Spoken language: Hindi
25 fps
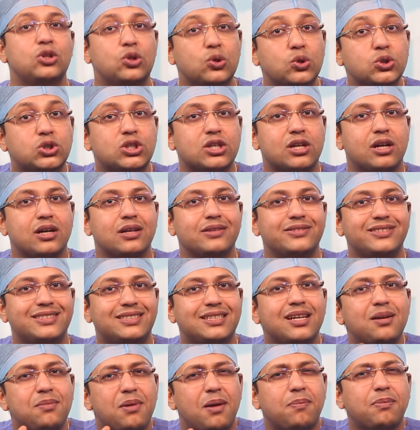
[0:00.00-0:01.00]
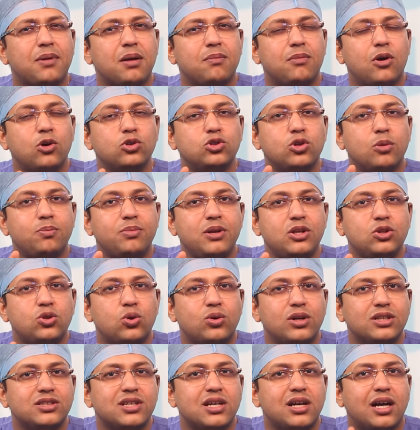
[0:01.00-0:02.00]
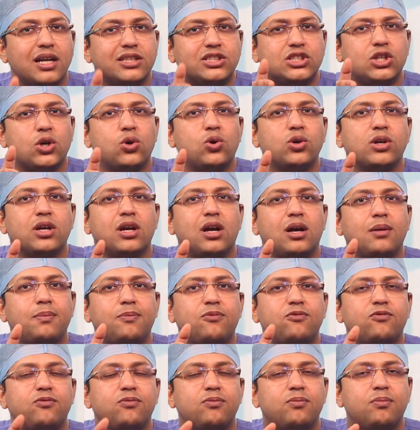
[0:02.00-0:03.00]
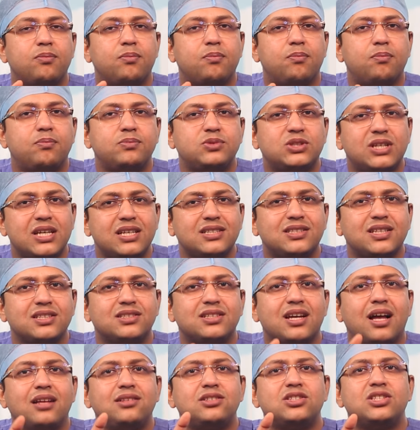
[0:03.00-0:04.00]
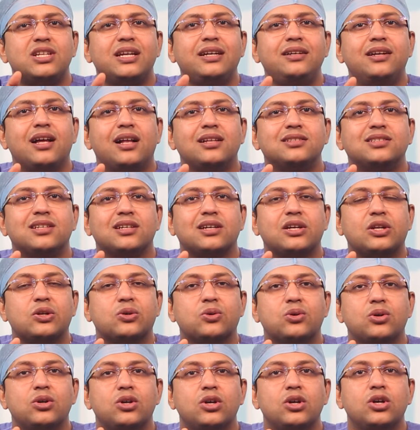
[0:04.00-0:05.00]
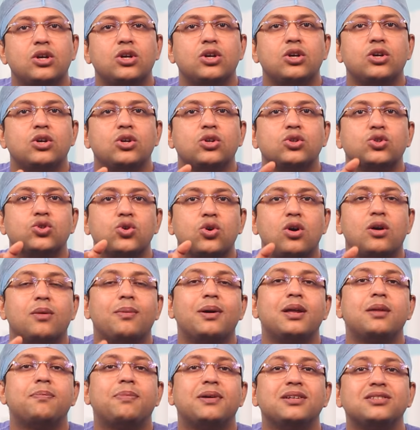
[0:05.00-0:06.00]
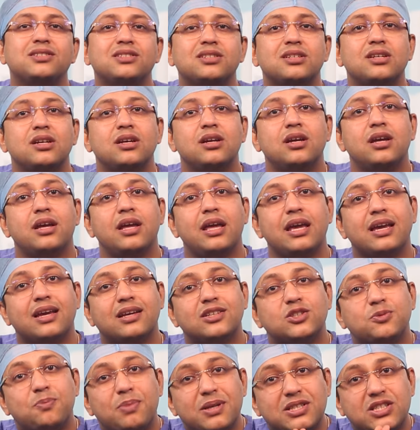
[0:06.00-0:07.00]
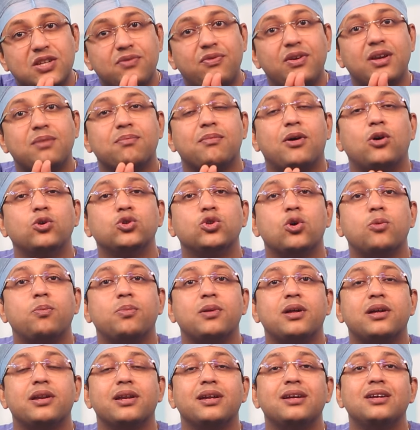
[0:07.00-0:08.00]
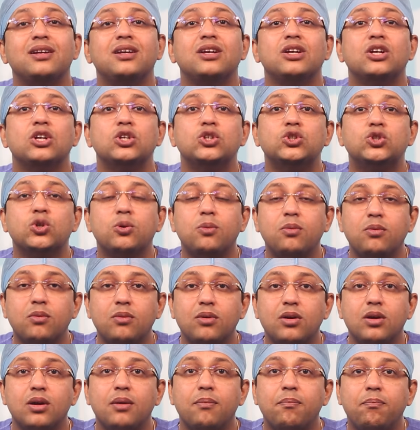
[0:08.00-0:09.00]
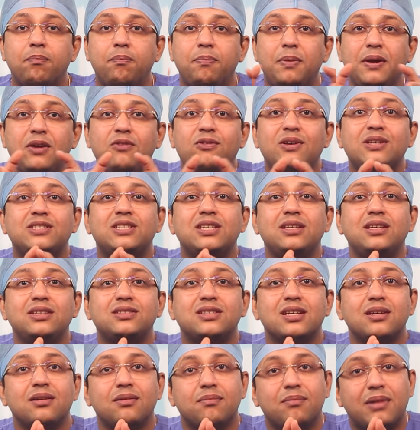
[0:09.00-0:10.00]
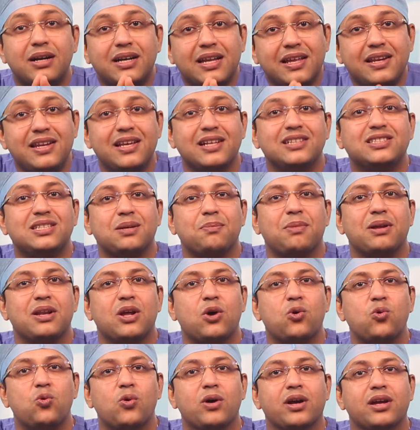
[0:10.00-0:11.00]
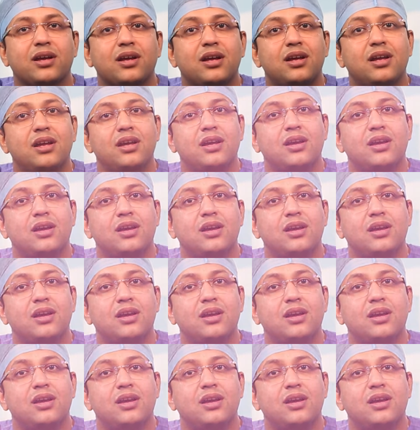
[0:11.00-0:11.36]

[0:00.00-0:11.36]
दूसरा जब आपका माउथ ओपनिंग थोड़ा सा अच्छा हो गया आप छः से सात स्टिक डाल सक रहे हो तो हमारे पास एक स्पेसिफिक माउथ ओपनर है जो पीवीसी से मटेरियल से बना हुआ है